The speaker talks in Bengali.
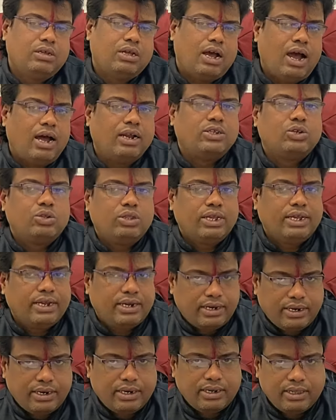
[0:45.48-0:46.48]
আর যদি
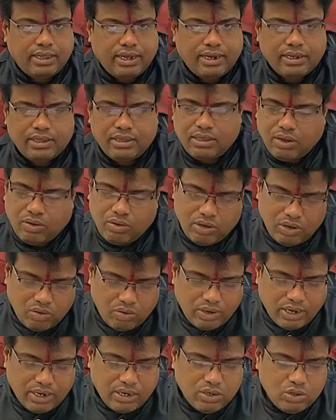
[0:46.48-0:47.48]
কেটে কেটে দেখেন তাহলে
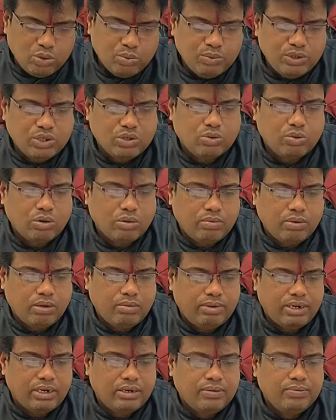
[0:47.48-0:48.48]
অনেক কিছু মিস করে
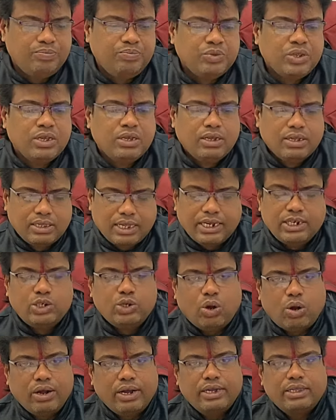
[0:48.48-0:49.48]
ফেলবেন তাই
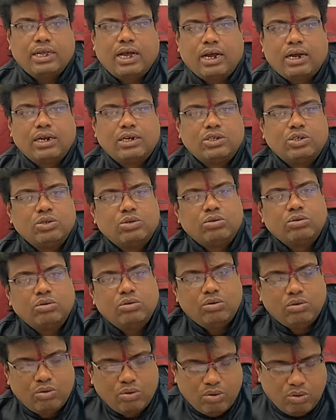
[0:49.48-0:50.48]
সঙ্গে থাকার জন্য
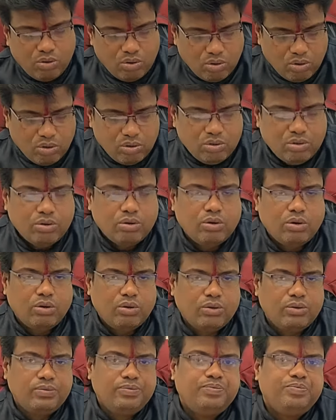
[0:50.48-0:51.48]
অনুরোধ রইল
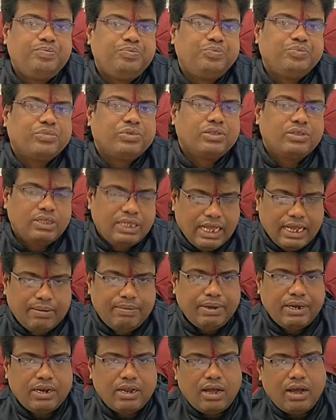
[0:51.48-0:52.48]

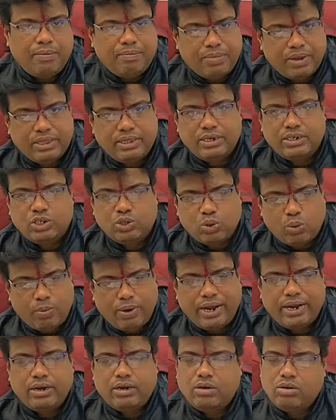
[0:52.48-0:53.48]
দেখবেন আপনাদের
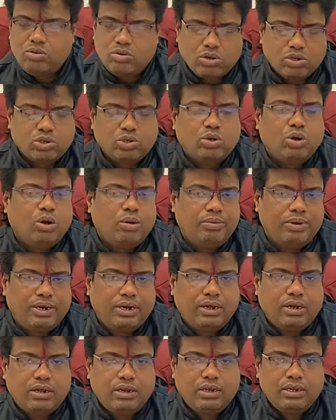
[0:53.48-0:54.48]
সময় নষ্ট হবে
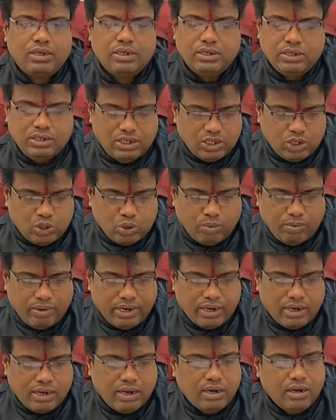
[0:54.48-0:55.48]
না যে
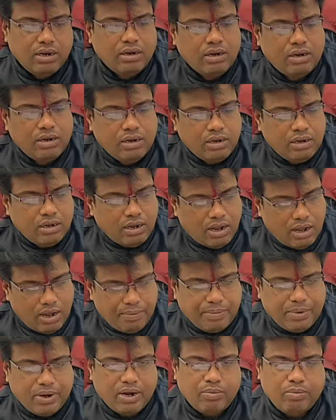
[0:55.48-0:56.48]
সময়টা
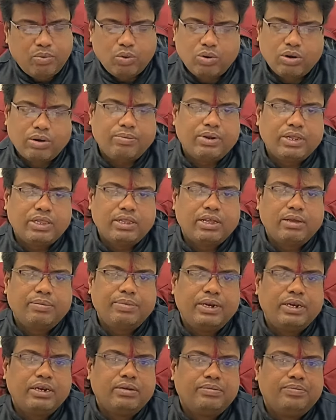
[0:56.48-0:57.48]
আপনারা প্রোগ্রামটা
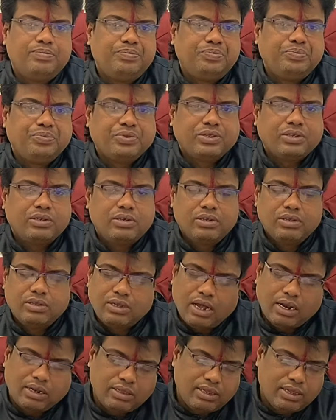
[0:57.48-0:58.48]
দেখবেন
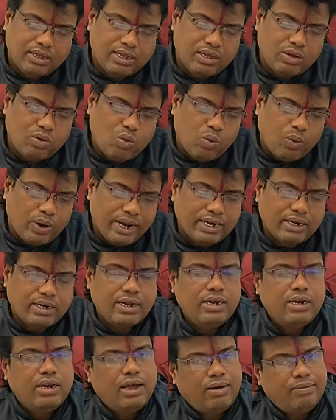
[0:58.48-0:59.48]
তার থেকে
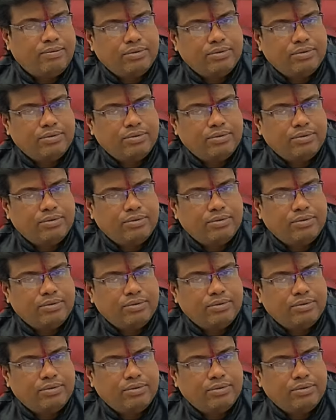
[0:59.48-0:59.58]
অনেকটাই লাভ